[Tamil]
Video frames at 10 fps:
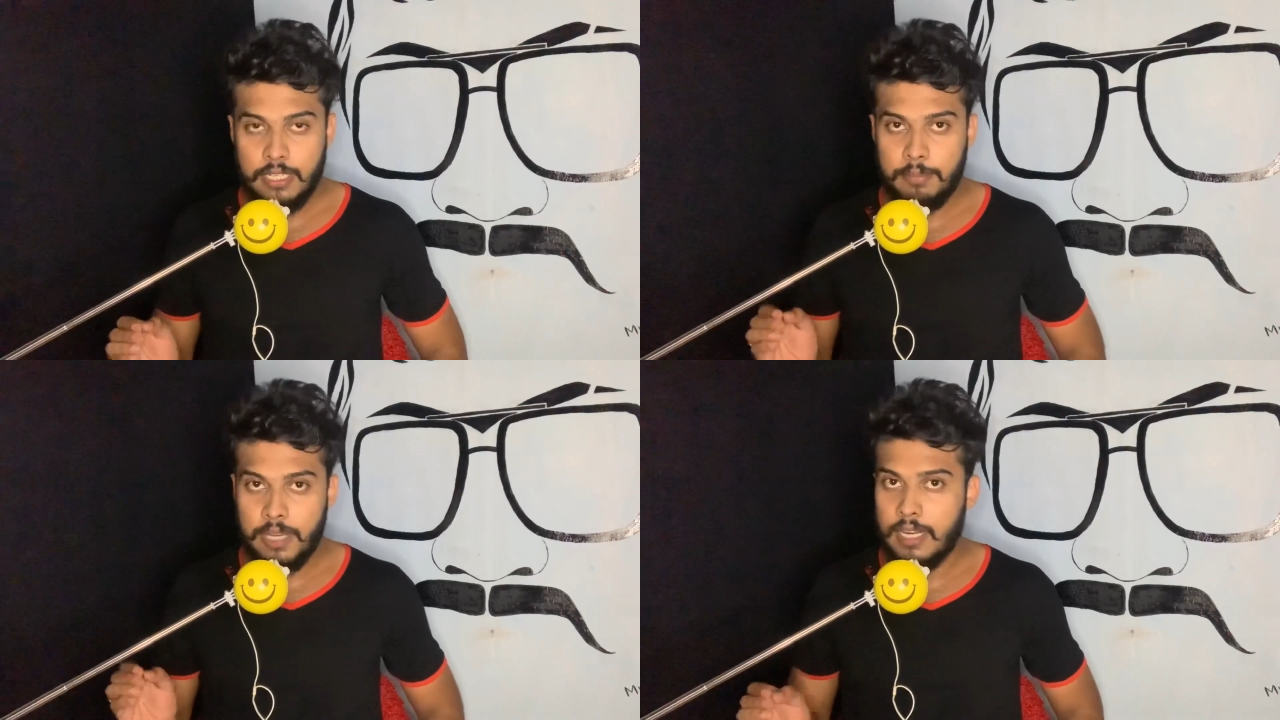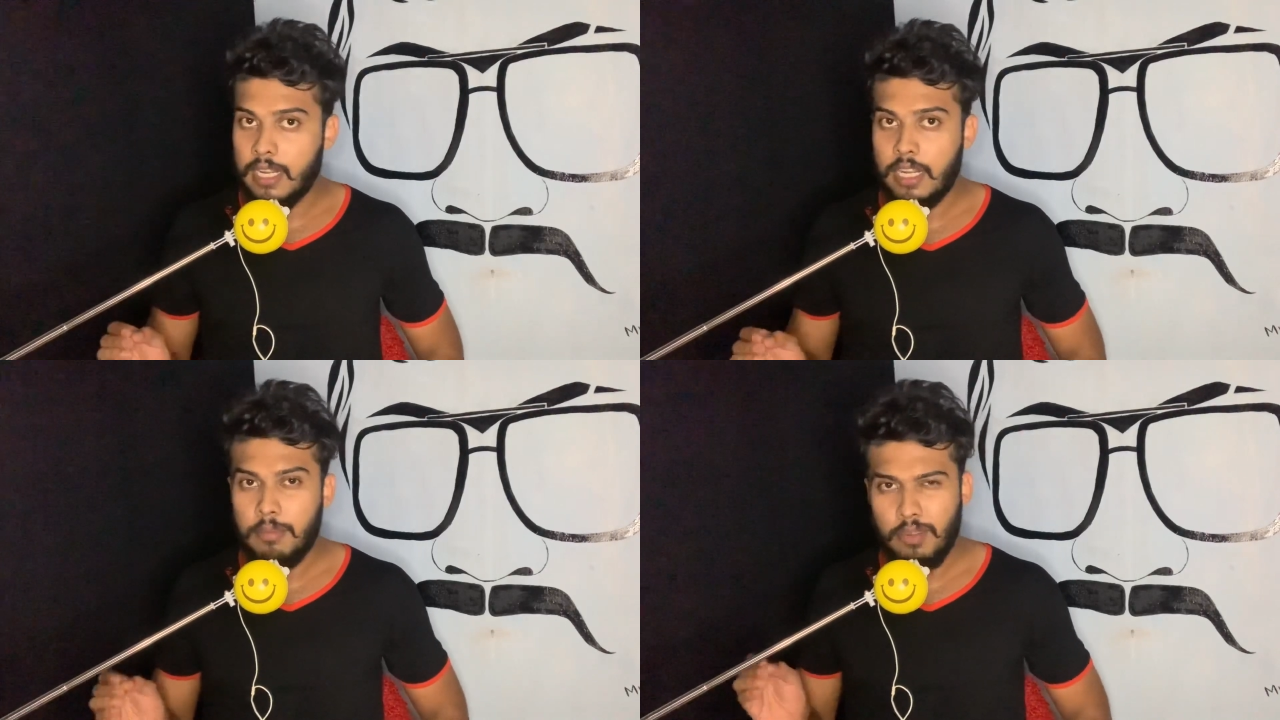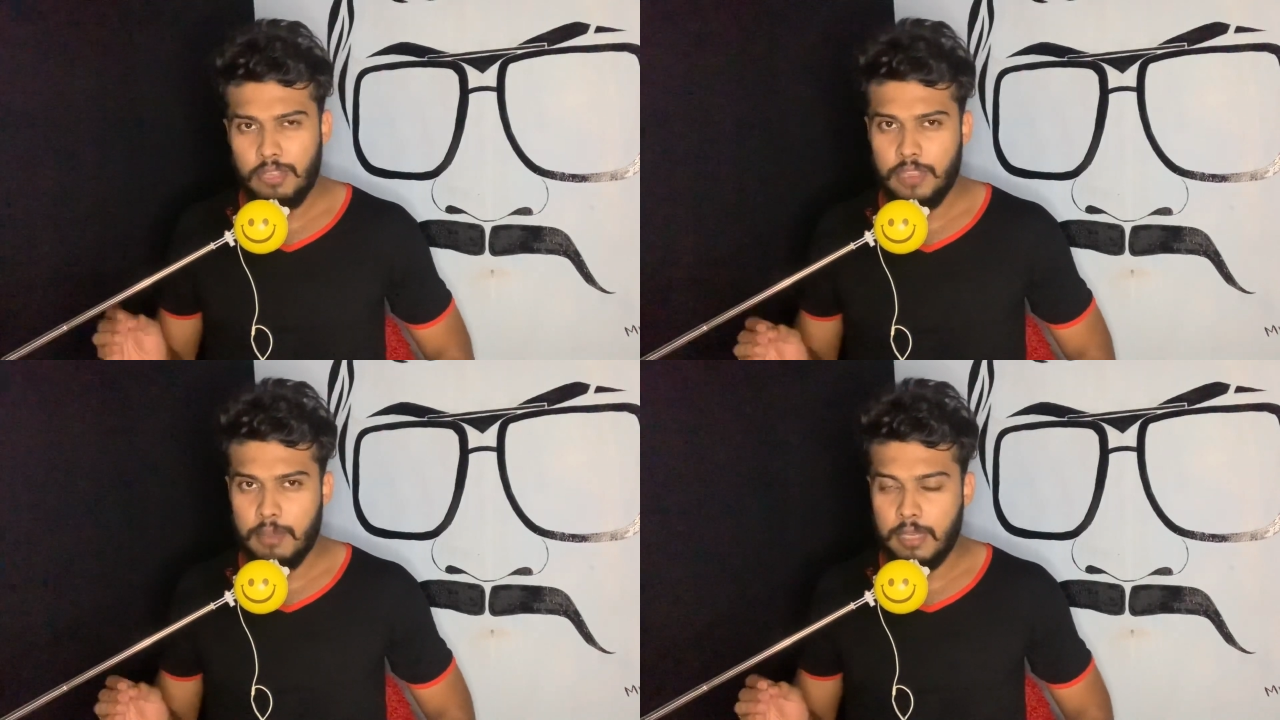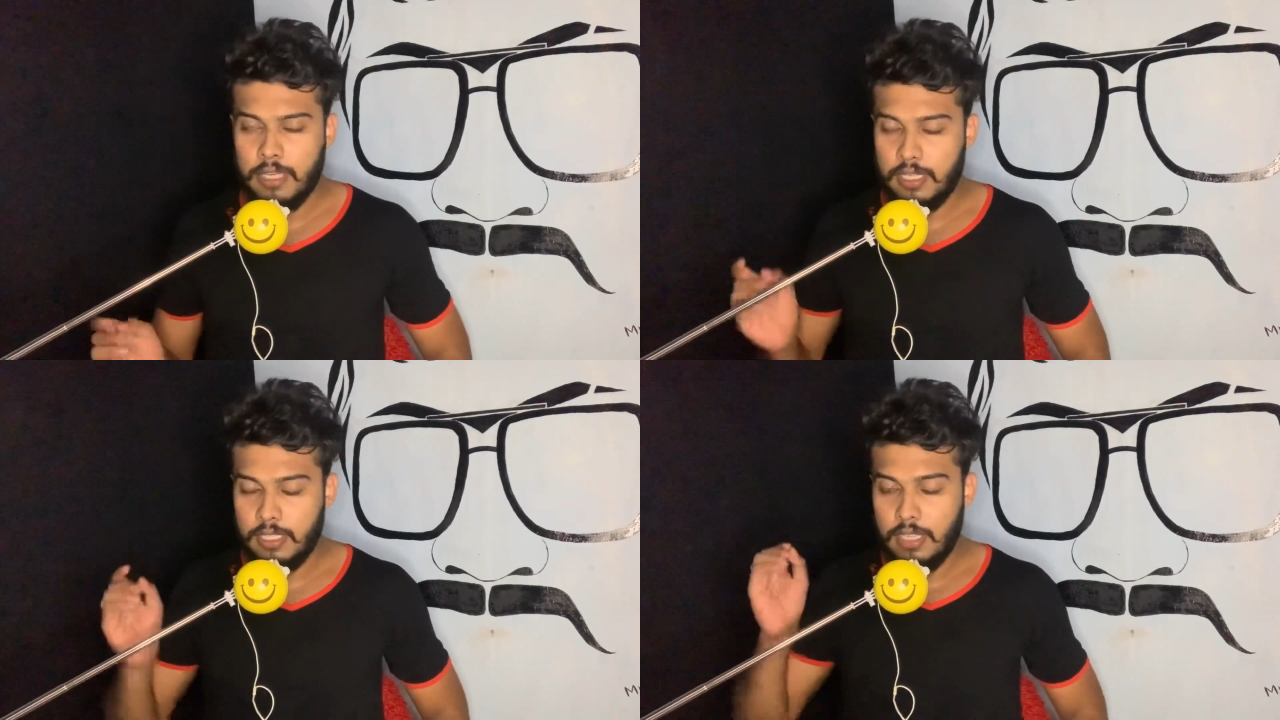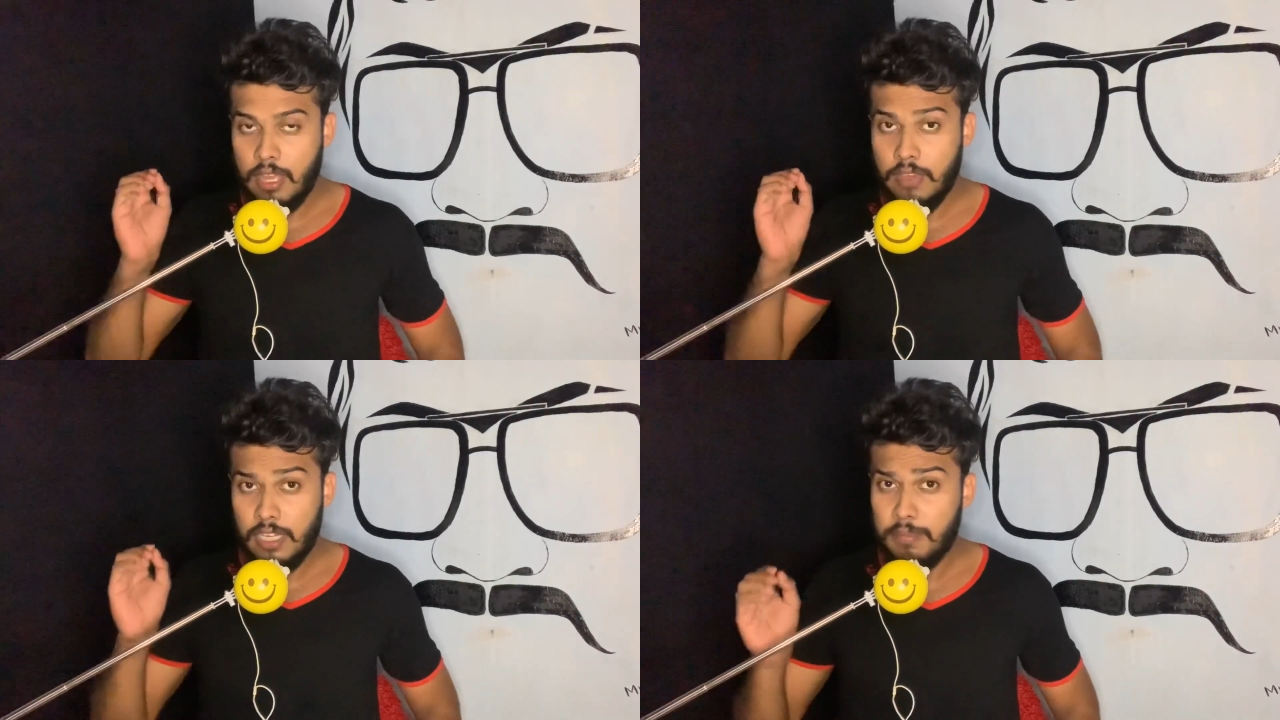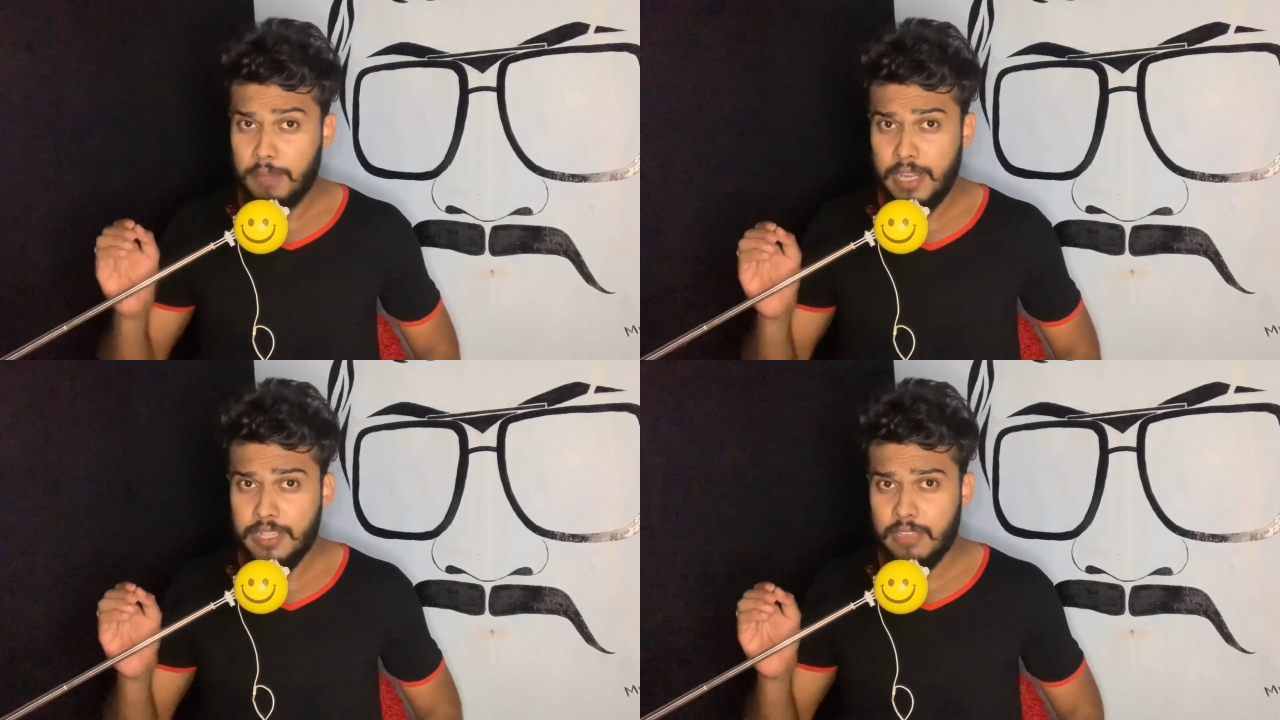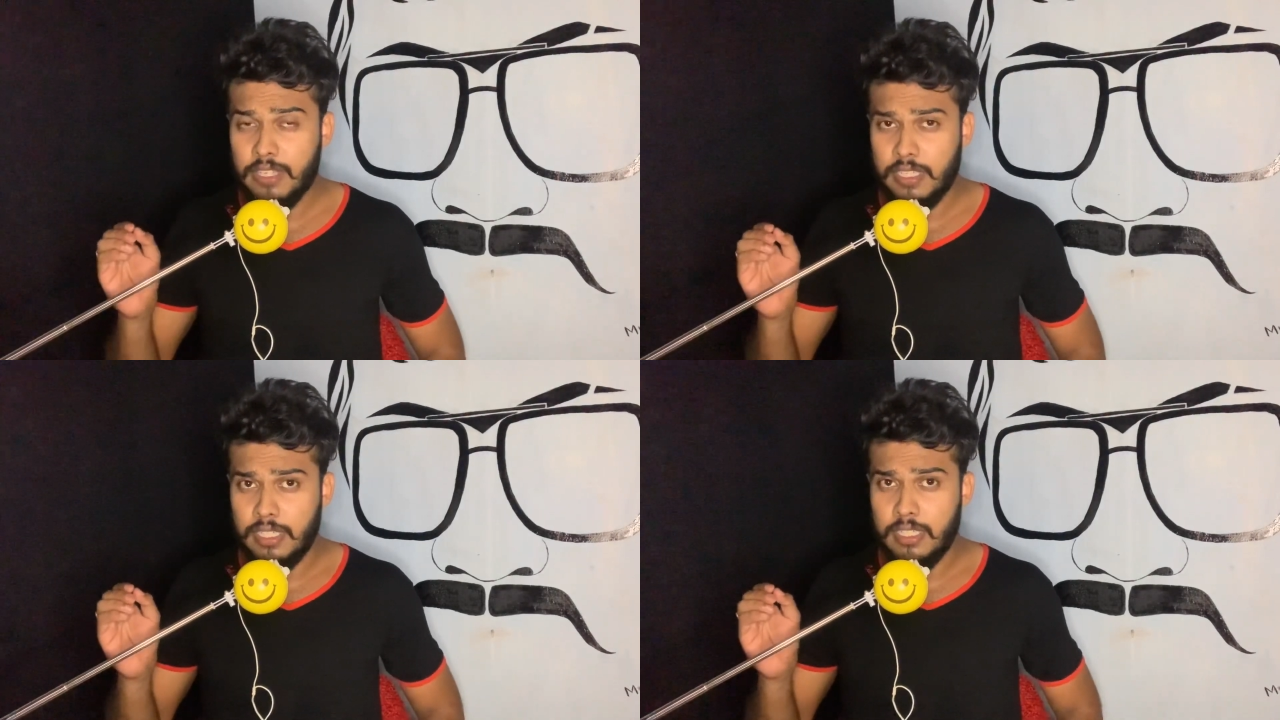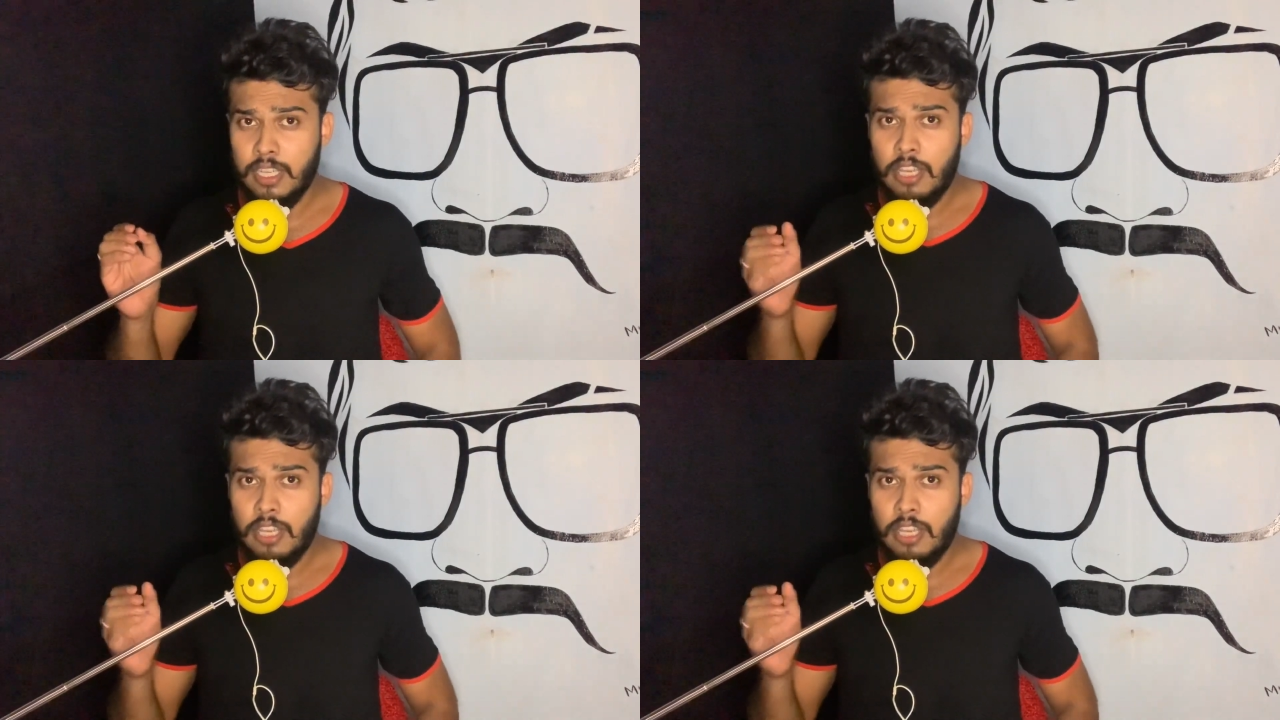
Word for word: மக்கள் அல்ல பொலிவியா மக்கள்கள் அவர்கள் படித்தவர்கள்